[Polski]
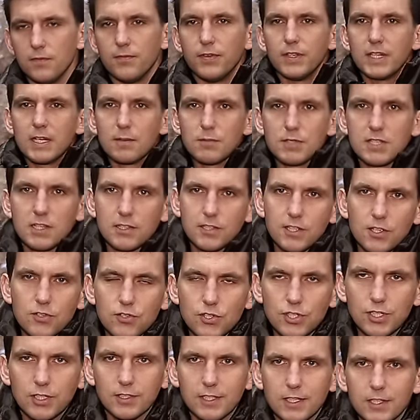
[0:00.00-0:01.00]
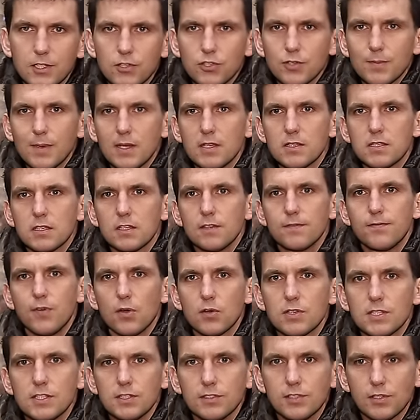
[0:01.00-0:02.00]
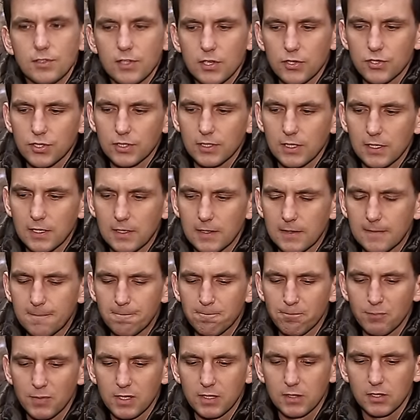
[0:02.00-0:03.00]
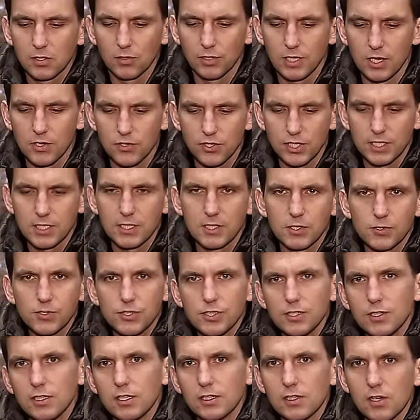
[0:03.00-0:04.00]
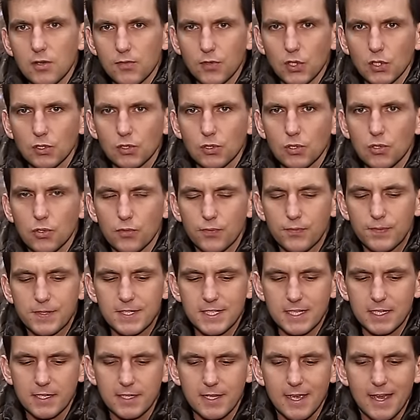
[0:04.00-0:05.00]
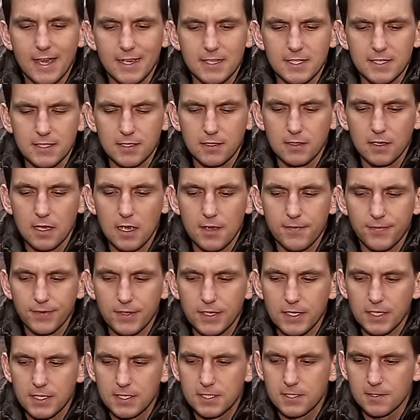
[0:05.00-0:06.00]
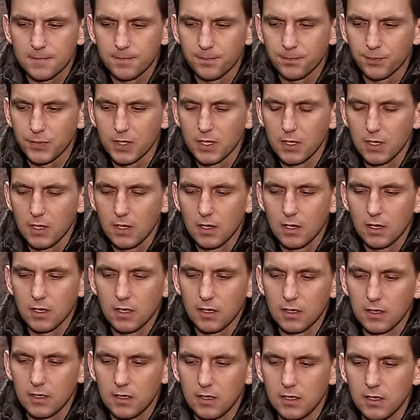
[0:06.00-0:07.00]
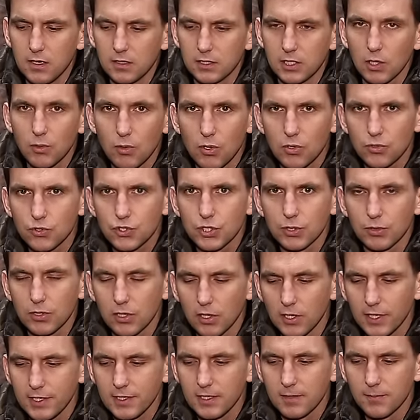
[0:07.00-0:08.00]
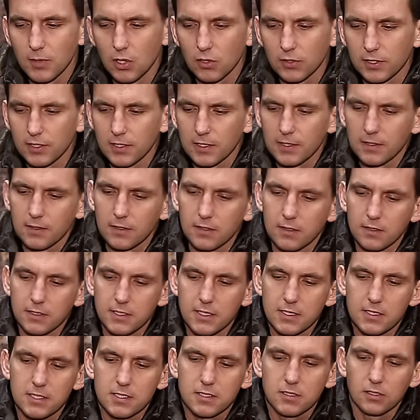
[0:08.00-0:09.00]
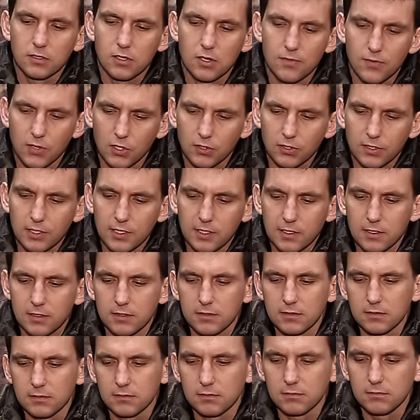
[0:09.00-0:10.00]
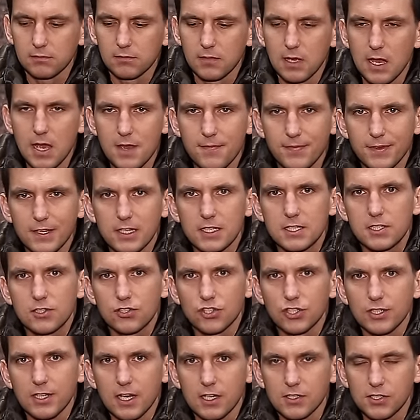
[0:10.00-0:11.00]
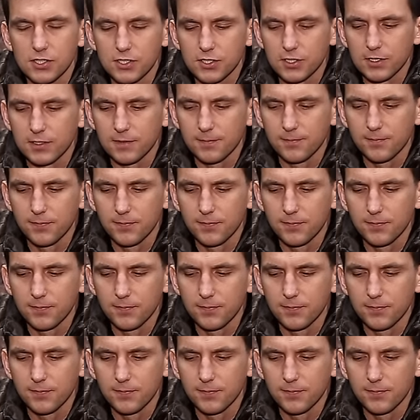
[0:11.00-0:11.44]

Witam serdecznie, Daniel Szymański, Fox International. Do naszej rodziny kowrotków serii FX e, dołączył kolejny model. Jest to kowrotek FX13.